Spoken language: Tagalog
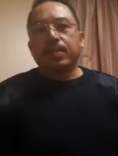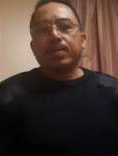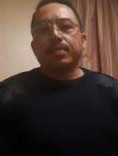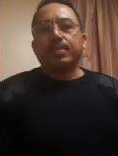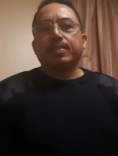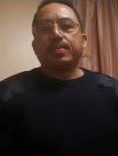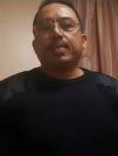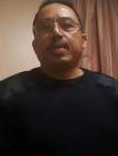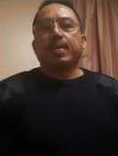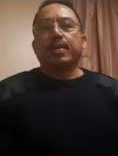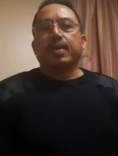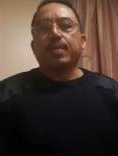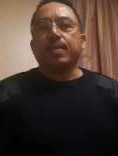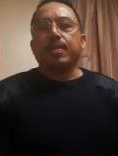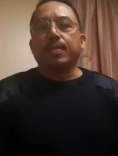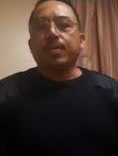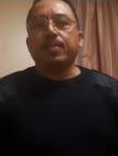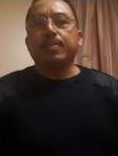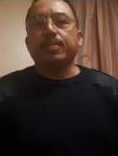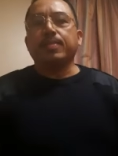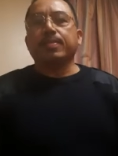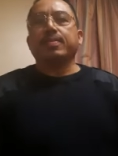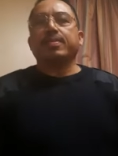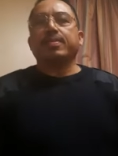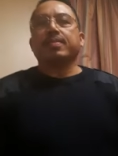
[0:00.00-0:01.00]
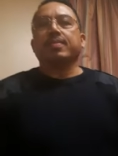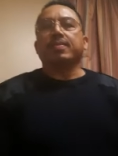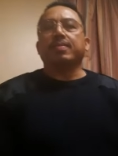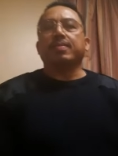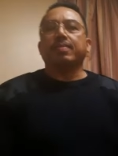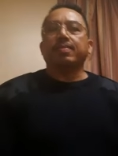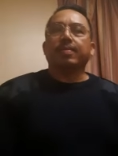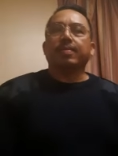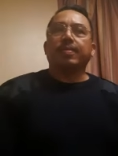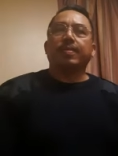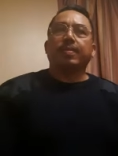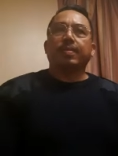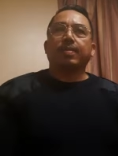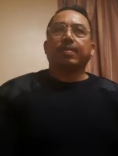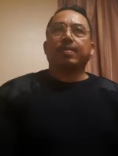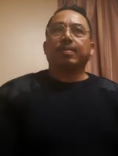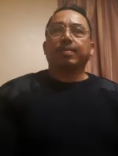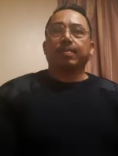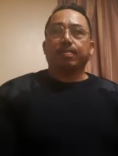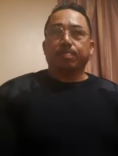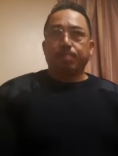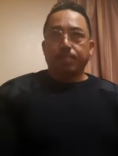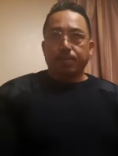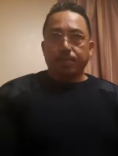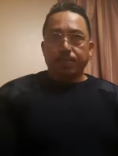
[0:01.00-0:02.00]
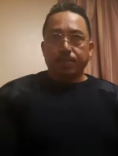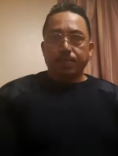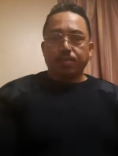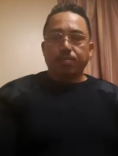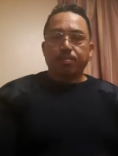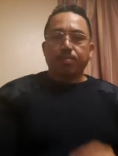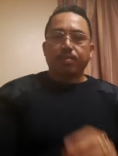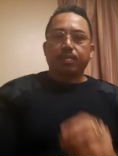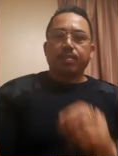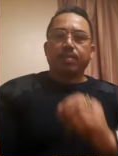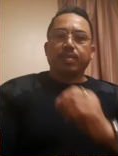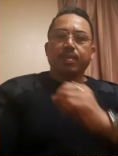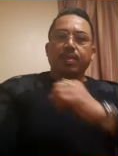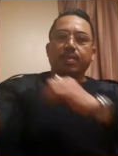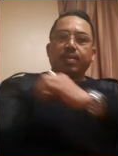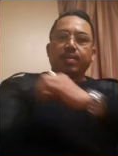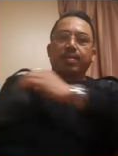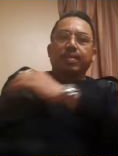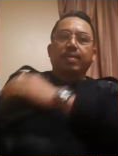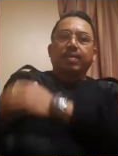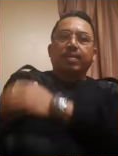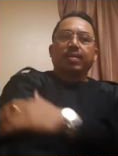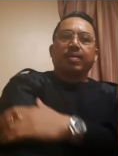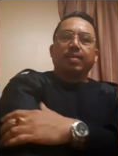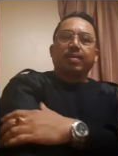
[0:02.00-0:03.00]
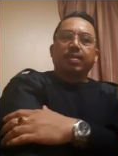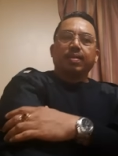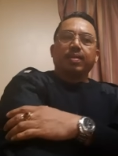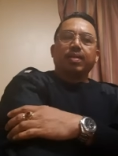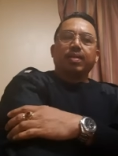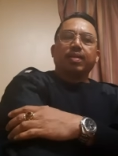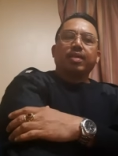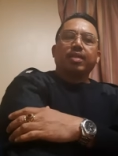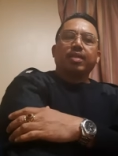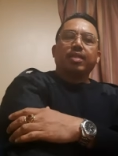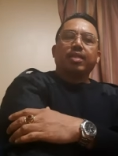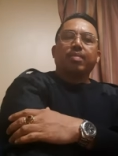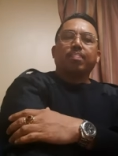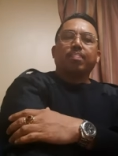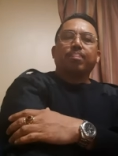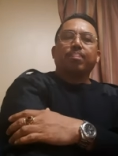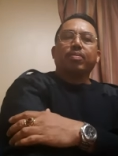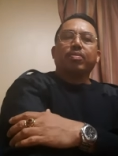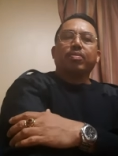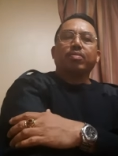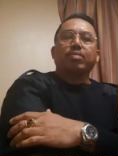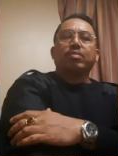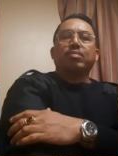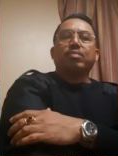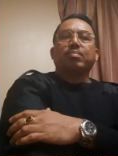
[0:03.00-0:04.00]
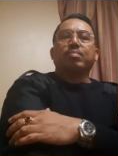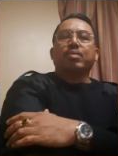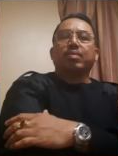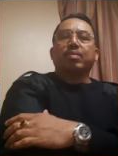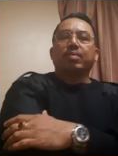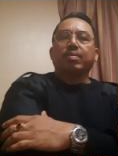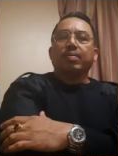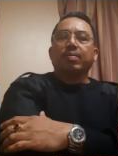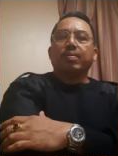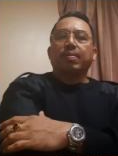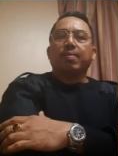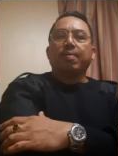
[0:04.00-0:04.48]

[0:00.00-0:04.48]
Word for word: channel nyo yung uh, mga content na in-upload mo